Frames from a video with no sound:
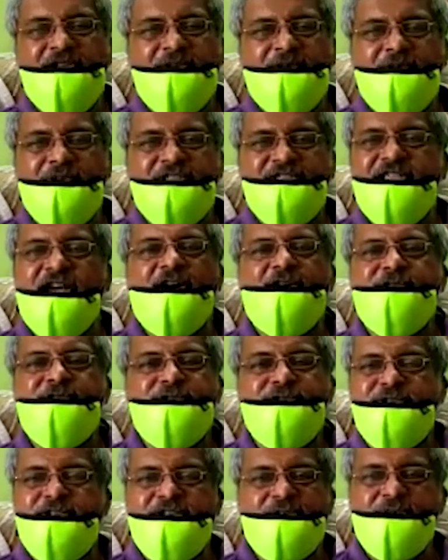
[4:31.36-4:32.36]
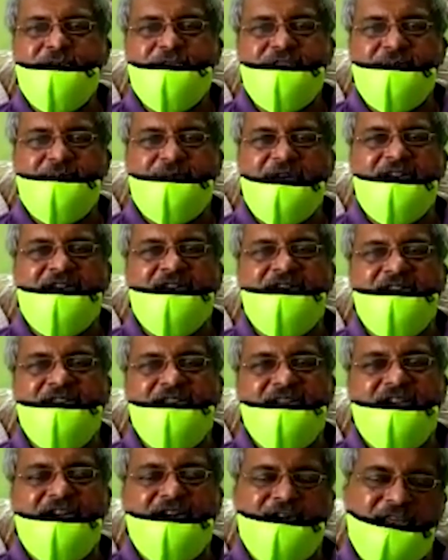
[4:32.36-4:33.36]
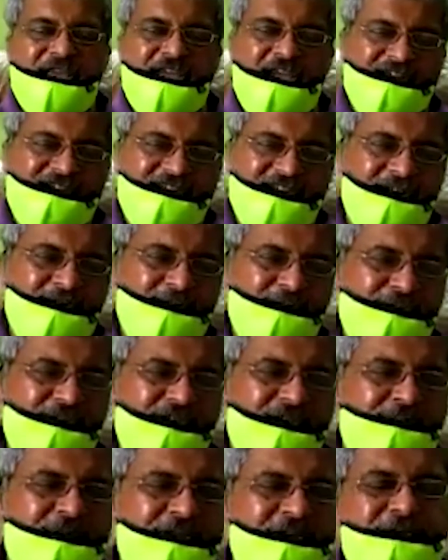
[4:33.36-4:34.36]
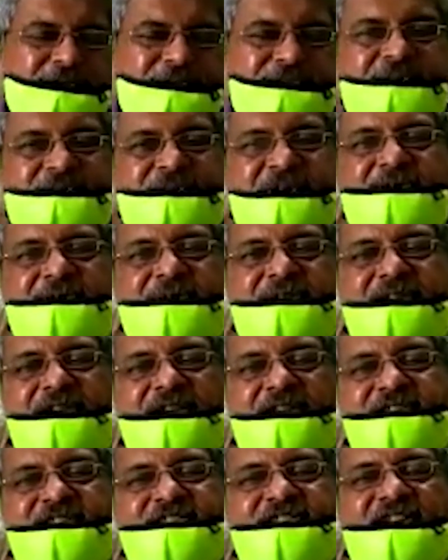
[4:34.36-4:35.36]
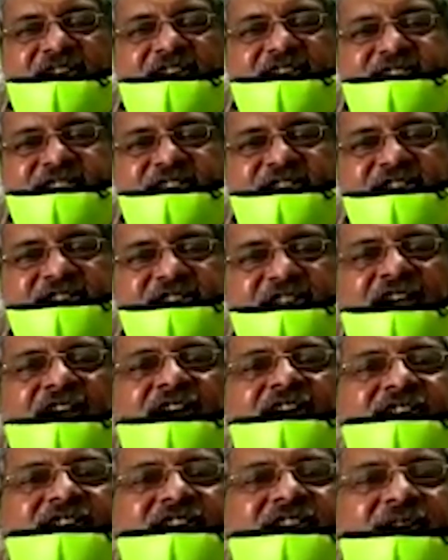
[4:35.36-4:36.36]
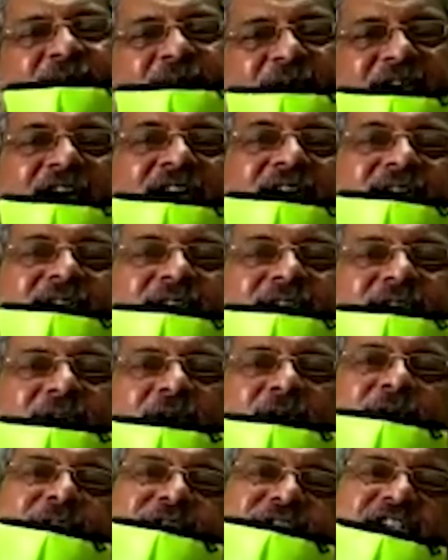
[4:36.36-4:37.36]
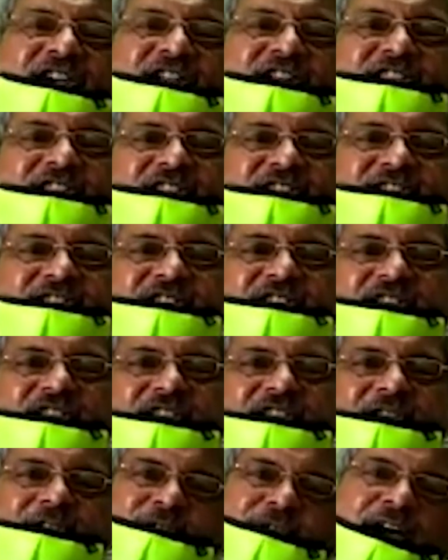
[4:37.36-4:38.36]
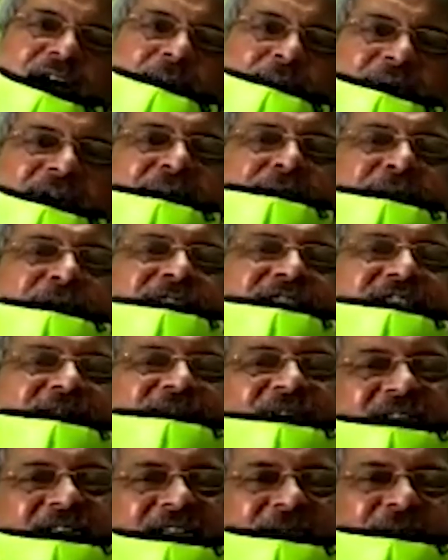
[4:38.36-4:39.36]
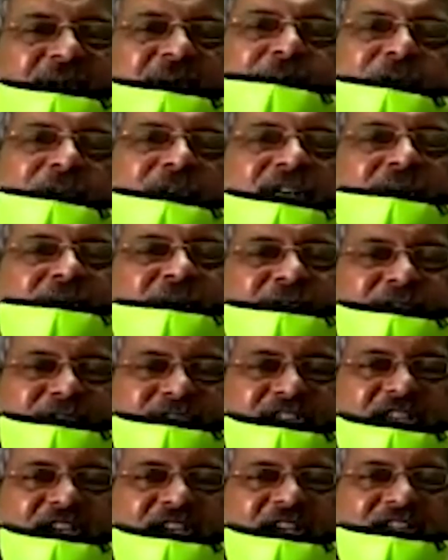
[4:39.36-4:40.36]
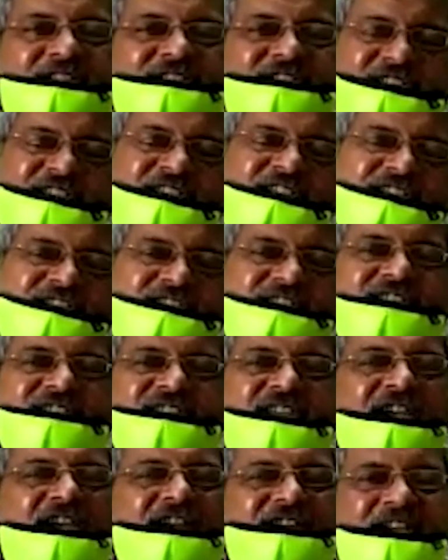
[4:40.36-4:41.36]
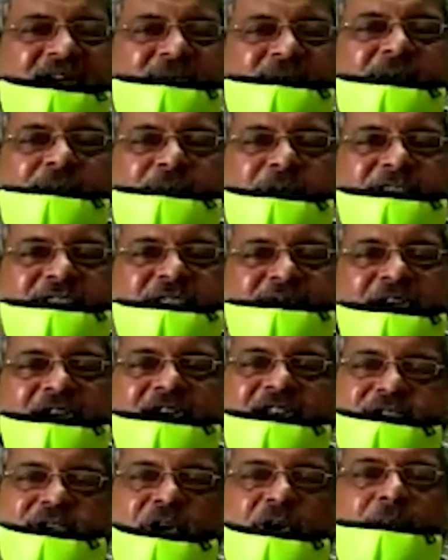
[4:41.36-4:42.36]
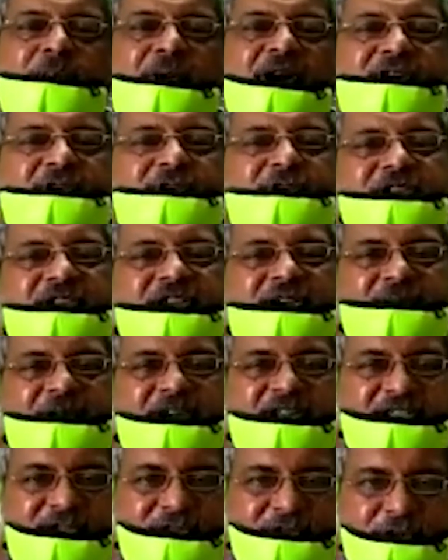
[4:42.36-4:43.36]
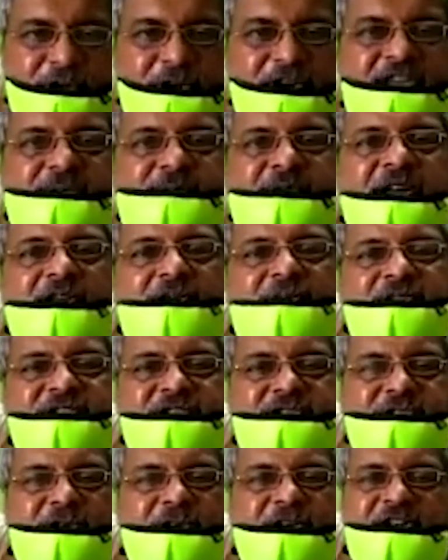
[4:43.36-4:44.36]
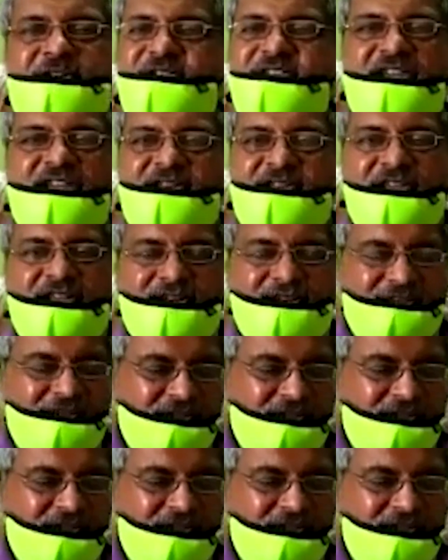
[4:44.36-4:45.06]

উনি তাও তো তিনি করতে পারেননি কারণ একটা লোককে বের করতে পারবেন না যে যার কাছ থেকে টাকা নিয়ে আমরা কোনো চাকরি দিচ্ছি কিন্তু আমরা বলতে পারি আমরা বলার মতো জায়গা আছে সে জায়গাটা আমরা বলতে পারি না সম্মান করি আমরা দলকে ভালোবাসি দলের জায়গায়